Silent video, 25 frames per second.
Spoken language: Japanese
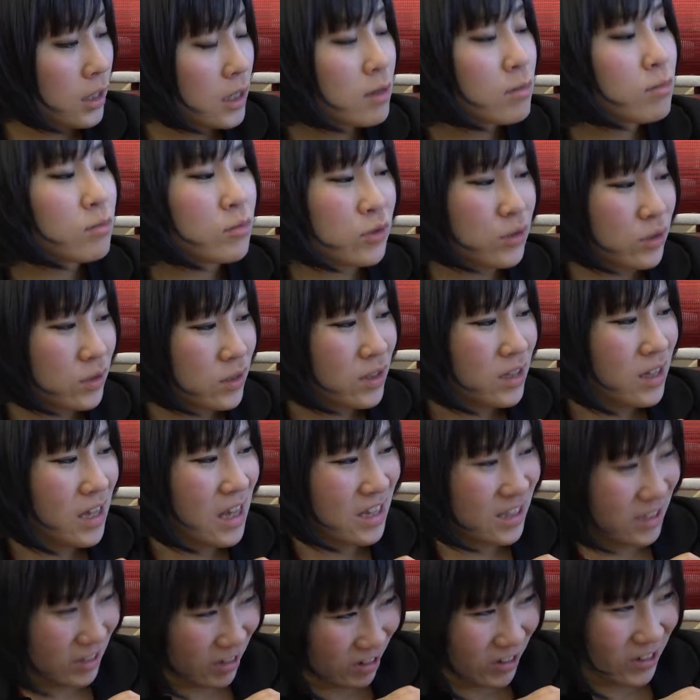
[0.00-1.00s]
勤務継
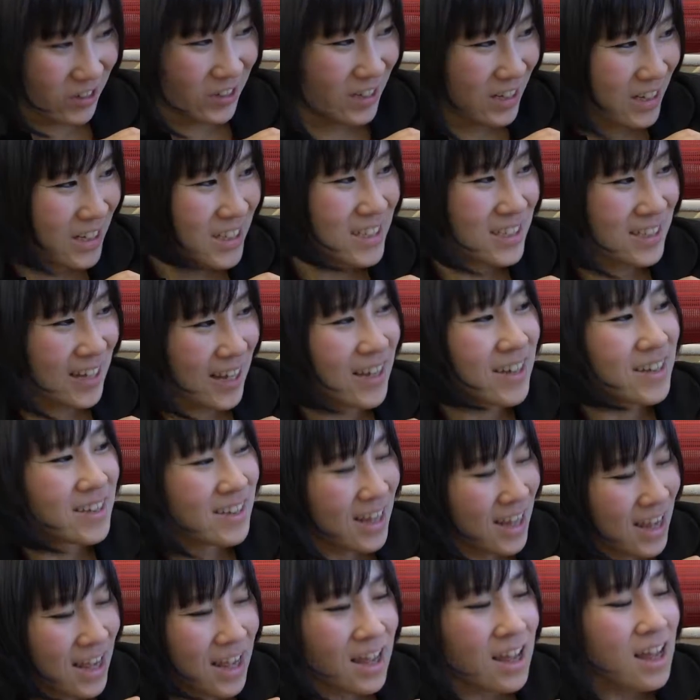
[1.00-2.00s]
続してい
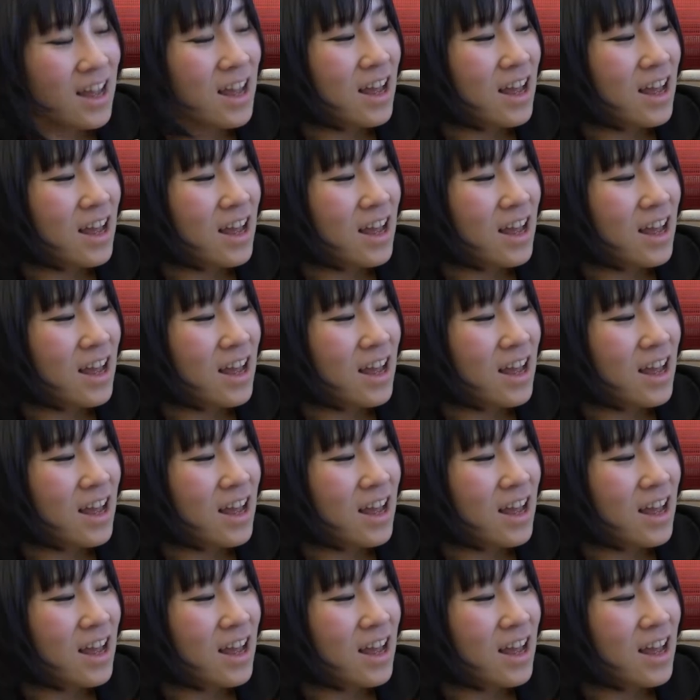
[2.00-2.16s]
て、